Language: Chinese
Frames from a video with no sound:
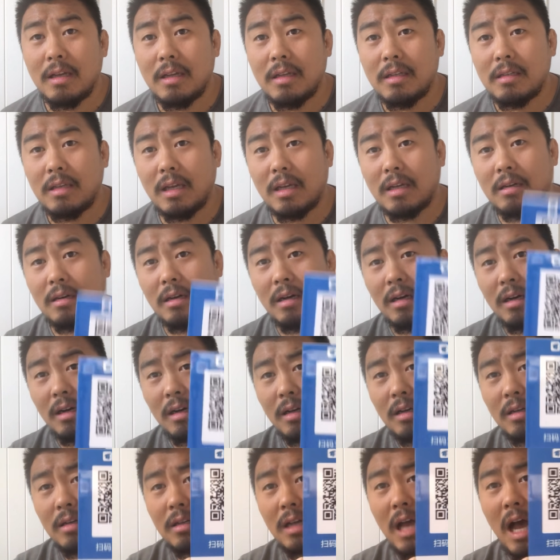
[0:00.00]
这个
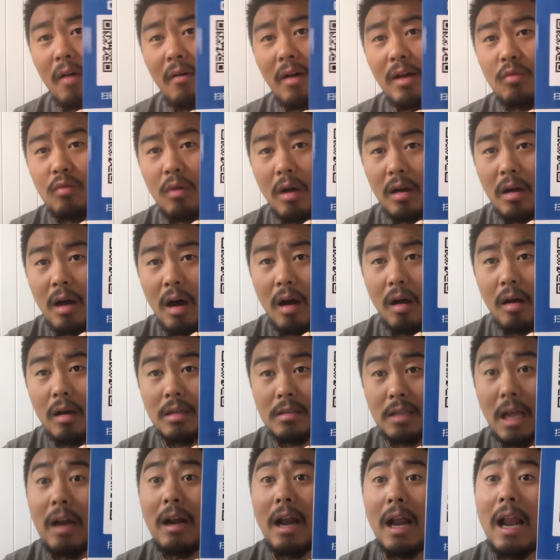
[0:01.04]
看完广告，
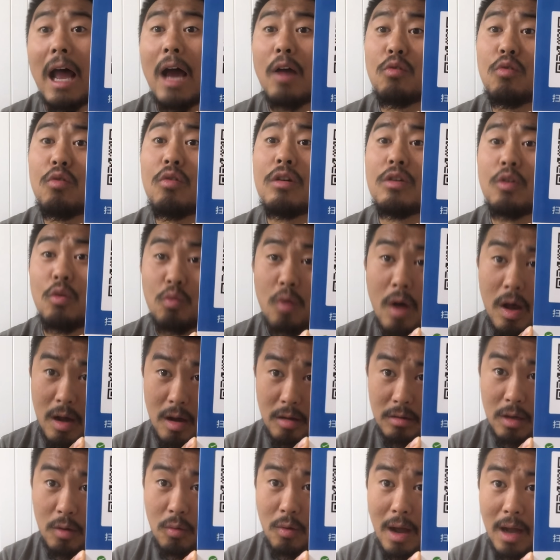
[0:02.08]
当然了，如果有广告
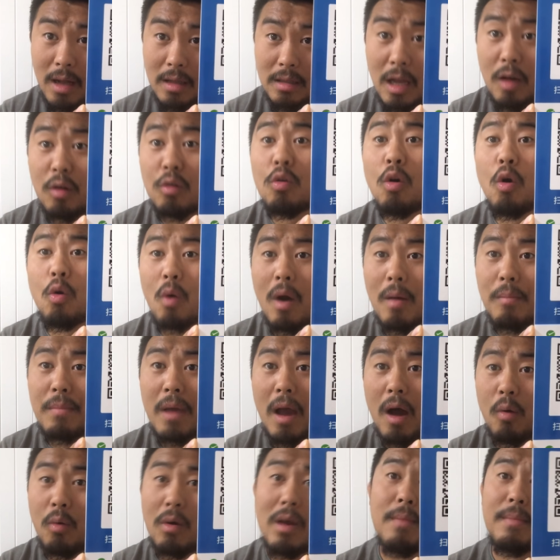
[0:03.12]
的话，他要给我黄
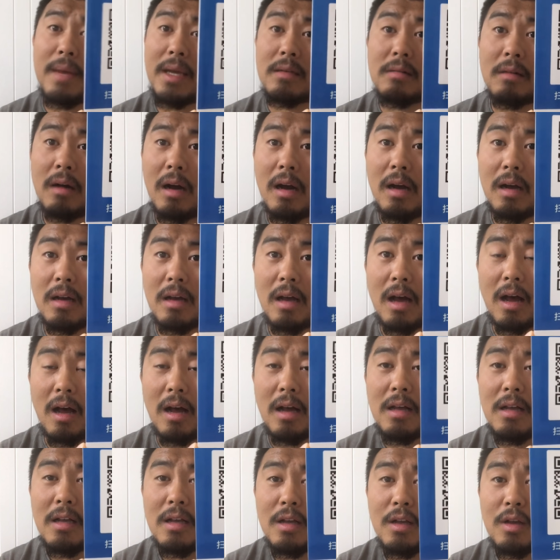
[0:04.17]
标，我也没辙啊。
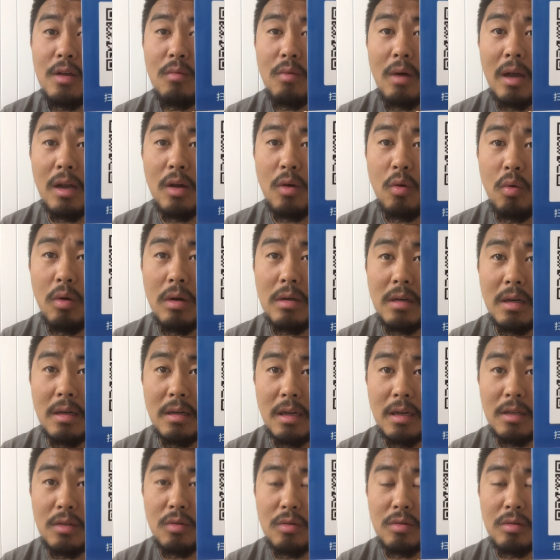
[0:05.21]
完了，或者
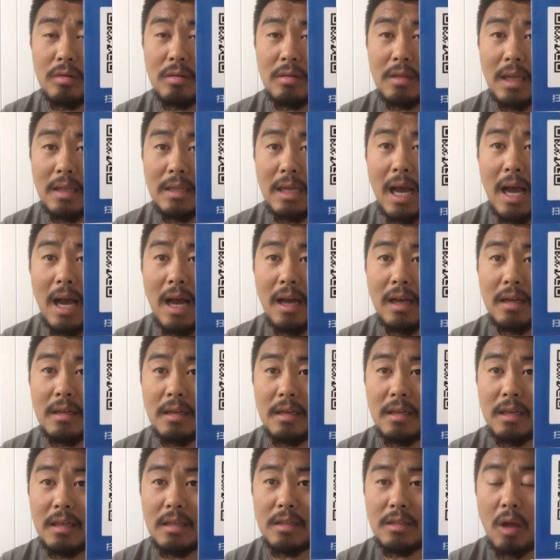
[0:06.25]
呢，就是大家可
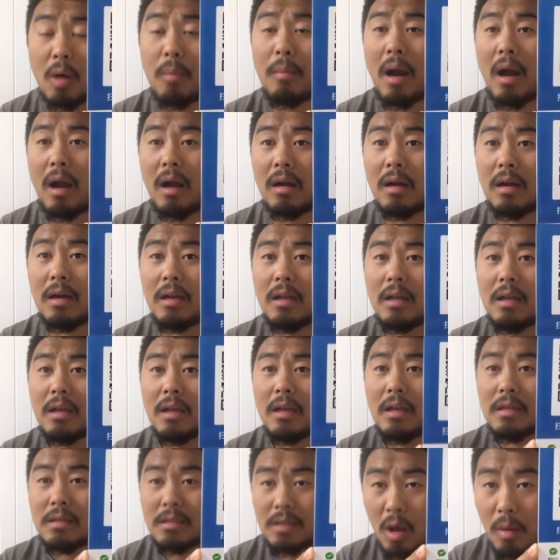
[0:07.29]
以扫码，
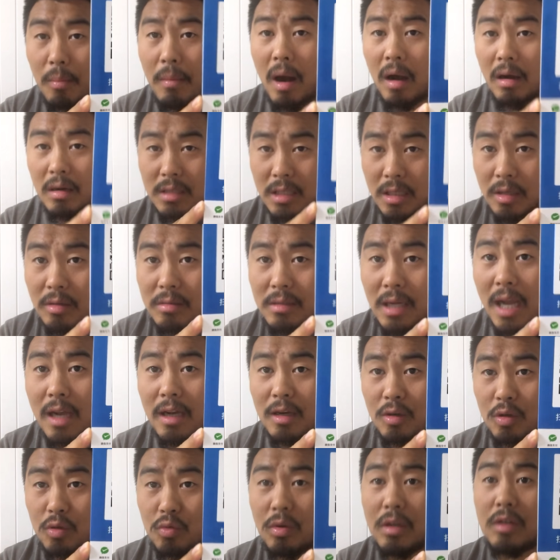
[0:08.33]
扫码其实这个
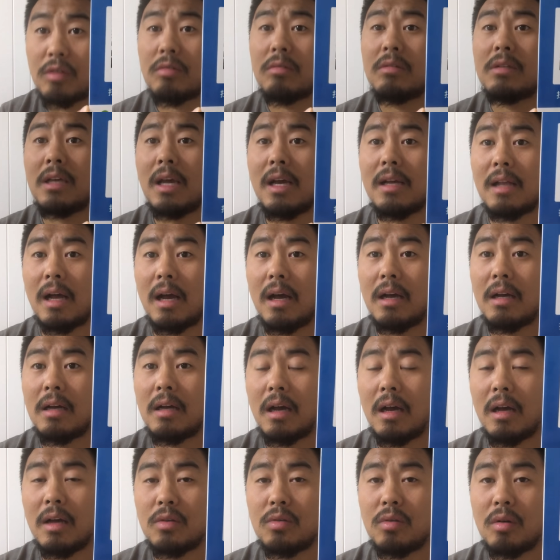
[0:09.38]
是最直接的
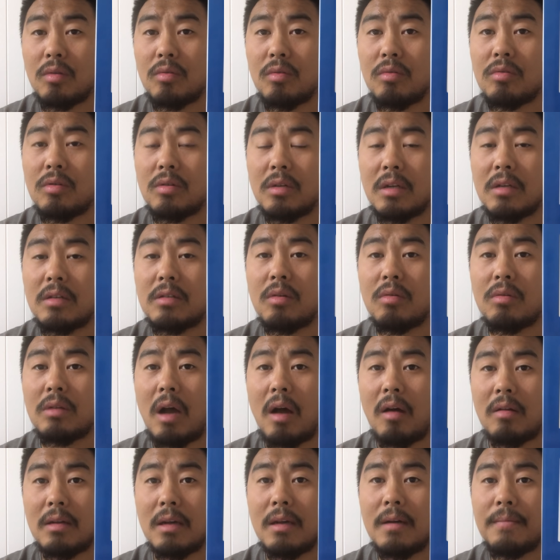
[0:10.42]
啊，需要东西就能收
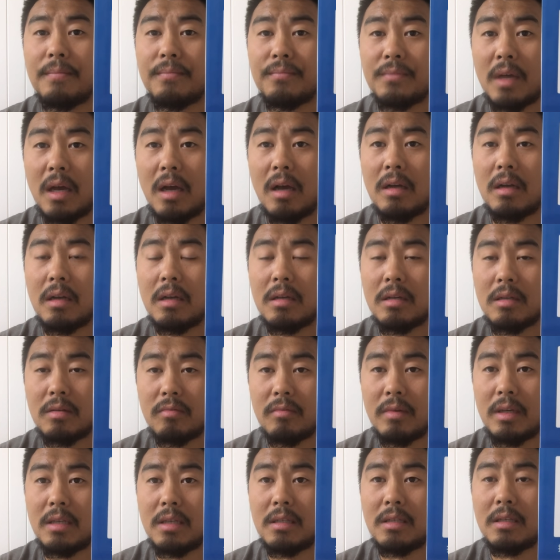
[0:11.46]
到的啊，
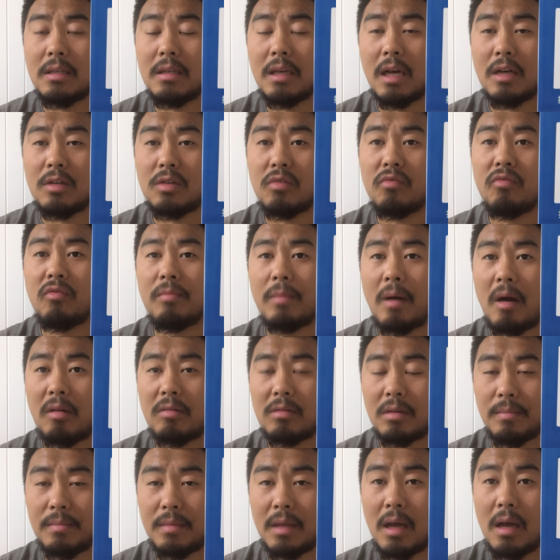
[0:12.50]
微信啊、支付宝
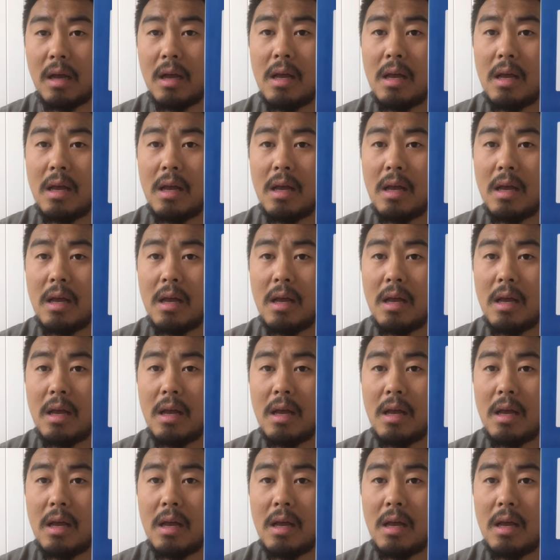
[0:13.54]
什么的。